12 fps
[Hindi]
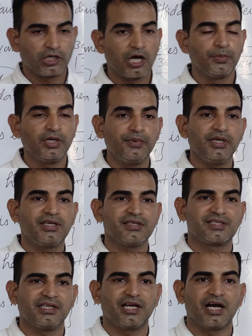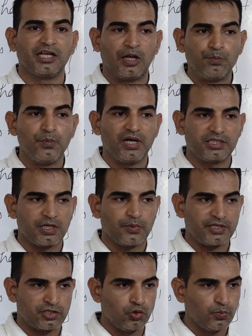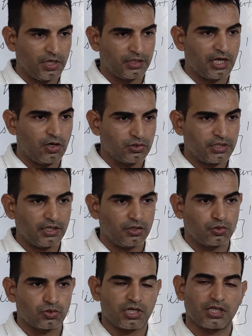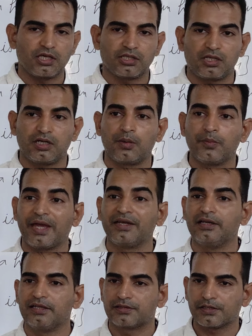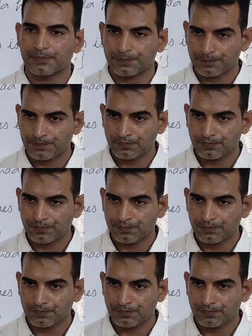और कभी भी किसी का नंबर जब एज्यूम करना होता है ना तो ज़्यादातर हम एन लेते हैं